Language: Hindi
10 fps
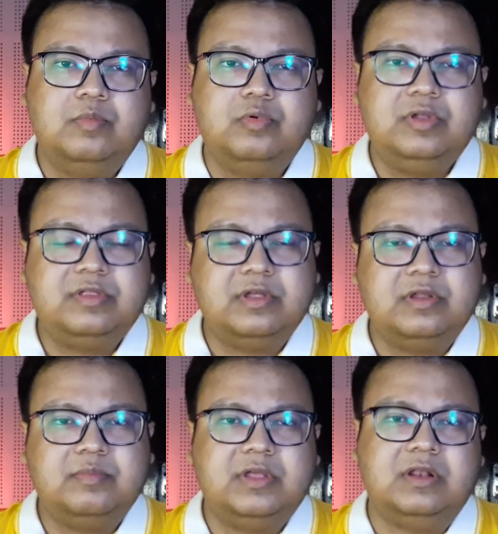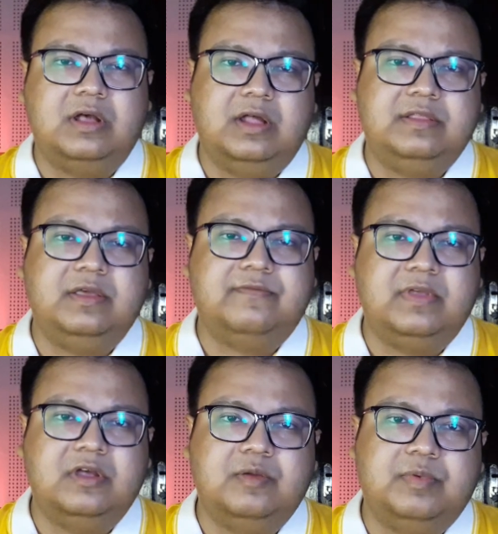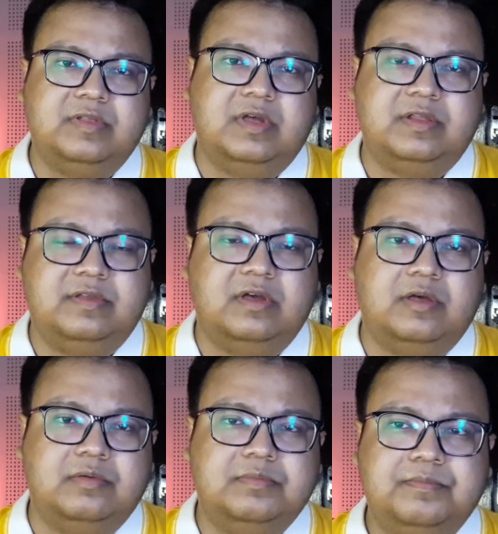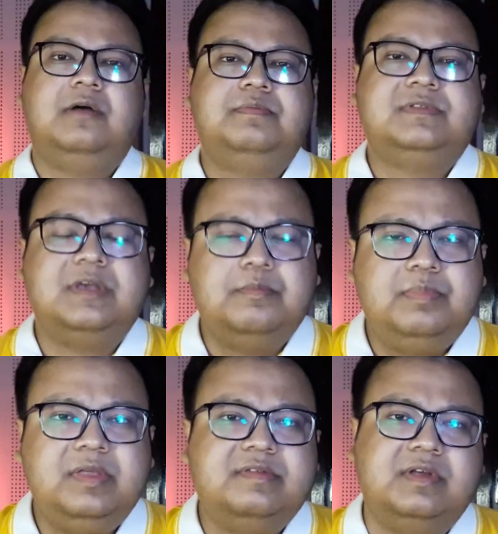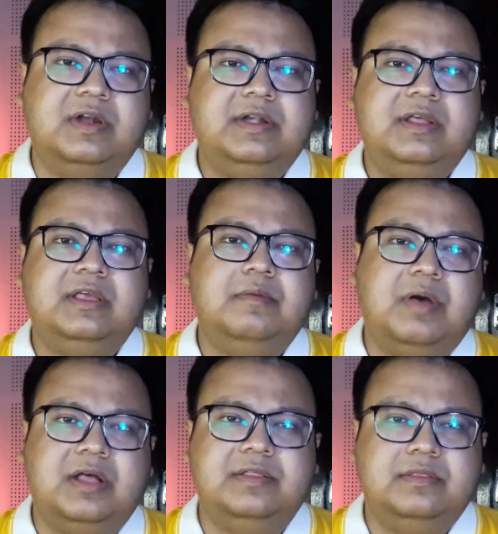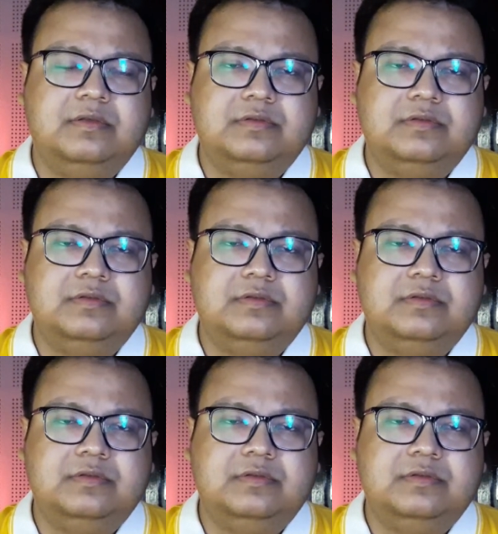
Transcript: पूरी तरह में लगा दिया फिंगरप्रिंट हर जगह अब 26 घंटे के बाद